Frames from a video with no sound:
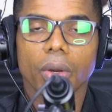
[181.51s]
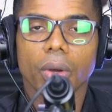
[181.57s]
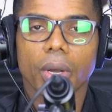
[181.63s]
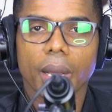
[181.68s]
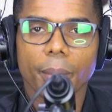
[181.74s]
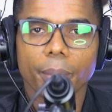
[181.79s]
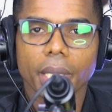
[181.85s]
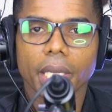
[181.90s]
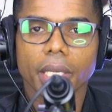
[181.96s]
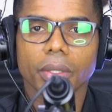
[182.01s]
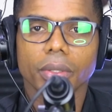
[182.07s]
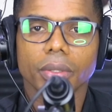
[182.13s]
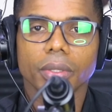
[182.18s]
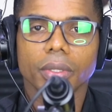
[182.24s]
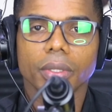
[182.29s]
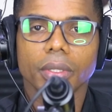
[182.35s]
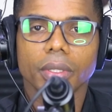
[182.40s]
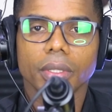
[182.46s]
los
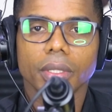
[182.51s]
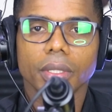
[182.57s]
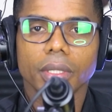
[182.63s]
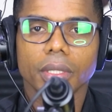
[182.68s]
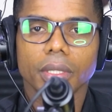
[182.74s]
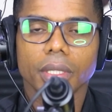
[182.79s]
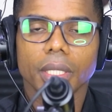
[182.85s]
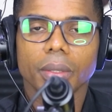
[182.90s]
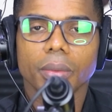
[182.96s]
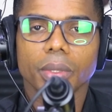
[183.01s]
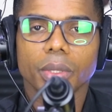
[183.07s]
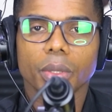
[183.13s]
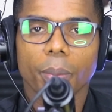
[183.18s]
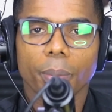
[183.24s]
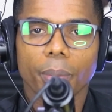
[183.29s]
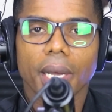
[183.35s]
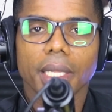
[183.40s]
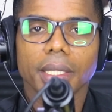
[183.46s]
caminos de
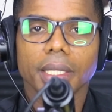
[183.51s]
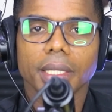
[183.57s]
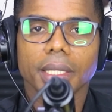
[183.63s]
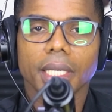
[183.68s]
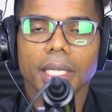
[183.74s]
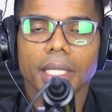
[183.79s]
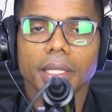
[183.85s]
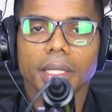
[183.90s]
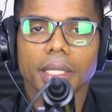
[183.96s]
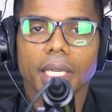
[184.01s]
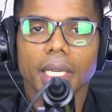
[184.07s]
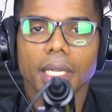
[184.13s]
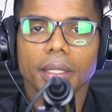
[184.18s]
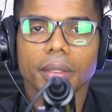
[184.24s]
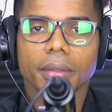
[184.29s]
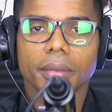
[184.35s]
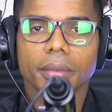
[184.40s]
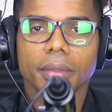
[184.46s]
nuestro Padre
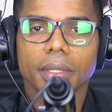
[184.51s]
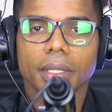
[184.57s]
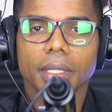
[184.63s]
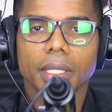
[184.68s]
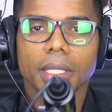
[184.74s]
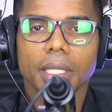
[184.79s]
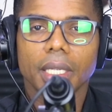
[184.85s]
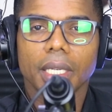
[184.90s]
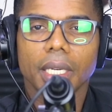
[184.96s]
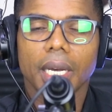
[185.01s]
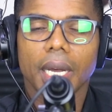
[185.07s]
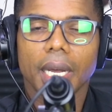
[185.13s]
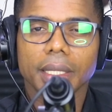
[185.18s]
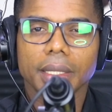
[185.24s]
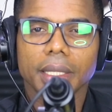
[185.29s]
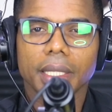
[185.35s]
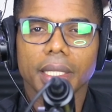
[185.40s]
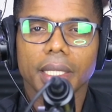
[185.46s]
Celestial.
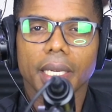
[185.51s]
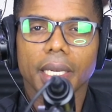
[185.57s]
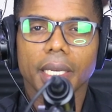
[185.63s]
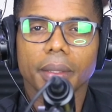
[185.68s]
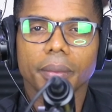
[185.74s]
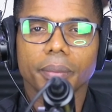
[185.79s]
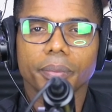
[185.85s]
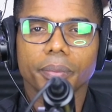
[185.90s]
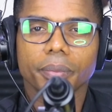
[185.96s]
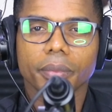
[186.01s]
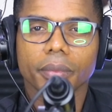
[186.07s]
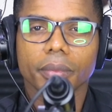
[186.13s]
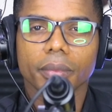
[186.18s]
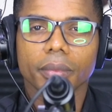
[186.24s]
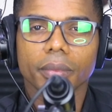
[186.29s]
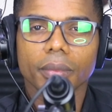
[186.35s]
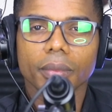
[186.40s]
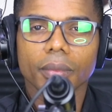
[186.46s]
Así que
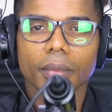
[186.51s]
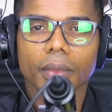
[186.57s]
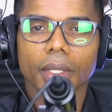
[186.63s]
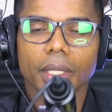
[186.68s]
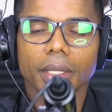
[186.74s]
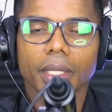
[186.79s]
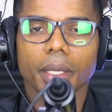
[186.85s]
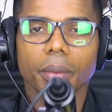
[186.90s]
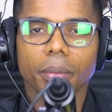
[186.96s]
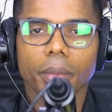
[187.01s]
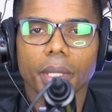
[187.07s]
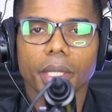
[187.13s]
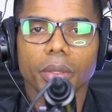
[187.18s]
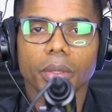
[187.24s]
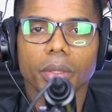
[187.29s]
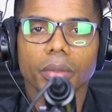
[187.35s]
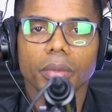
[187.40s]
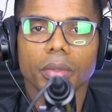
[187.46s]
te
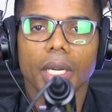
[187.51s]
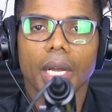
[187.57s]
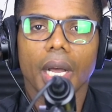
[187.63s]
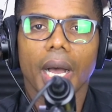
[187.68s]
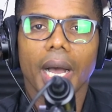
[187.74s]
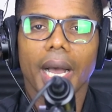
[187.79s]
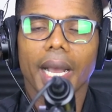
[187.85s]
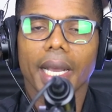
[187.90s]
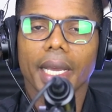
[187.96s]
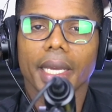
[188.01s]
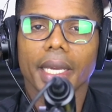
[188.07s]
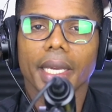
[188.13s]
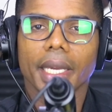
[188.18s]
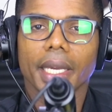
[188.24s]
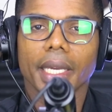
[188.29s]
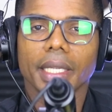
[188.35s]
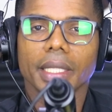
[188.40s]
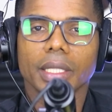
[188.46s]
invito a
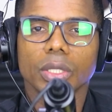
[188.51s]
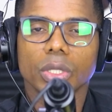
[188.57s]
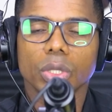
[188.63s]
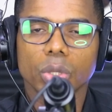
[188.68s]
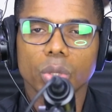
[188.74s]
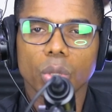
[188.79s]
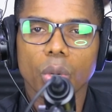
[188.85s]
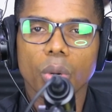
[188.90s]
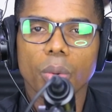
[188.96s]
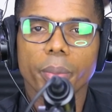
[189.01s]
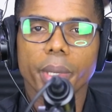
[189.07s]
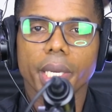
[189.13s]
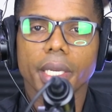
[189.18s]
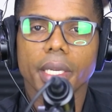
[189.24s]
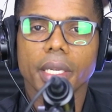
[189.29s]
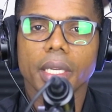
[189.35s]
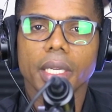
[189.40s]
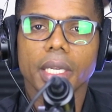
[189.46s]
que
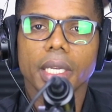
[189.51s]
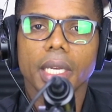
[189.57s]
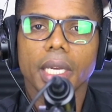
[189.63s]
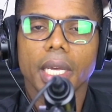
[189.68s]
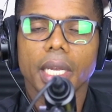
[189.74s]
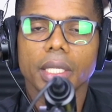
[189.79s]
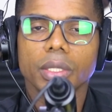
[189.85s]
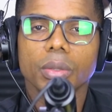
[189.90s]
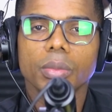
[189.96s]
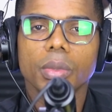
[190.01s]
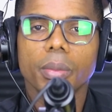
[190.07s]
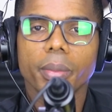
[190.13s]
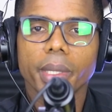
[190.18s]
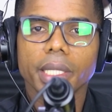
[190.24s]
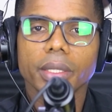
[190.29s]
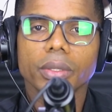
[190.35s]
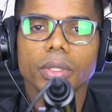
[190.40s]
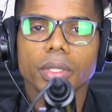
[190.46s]
tome esos
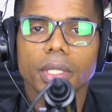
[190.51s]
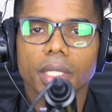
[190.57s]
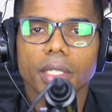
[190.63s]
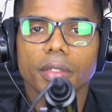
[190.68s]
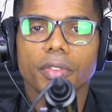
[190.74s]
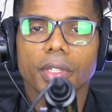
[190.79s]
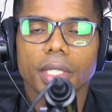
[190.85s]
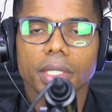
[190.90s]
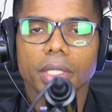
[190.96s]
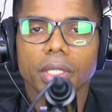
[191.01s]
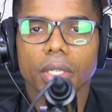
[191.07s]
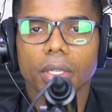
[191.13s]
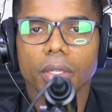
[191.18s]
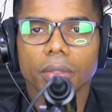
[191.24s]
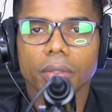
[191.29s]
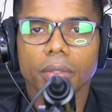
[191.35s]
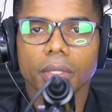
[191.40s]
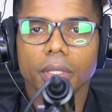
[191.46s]
momentos de
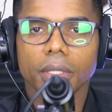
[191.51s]
reflexión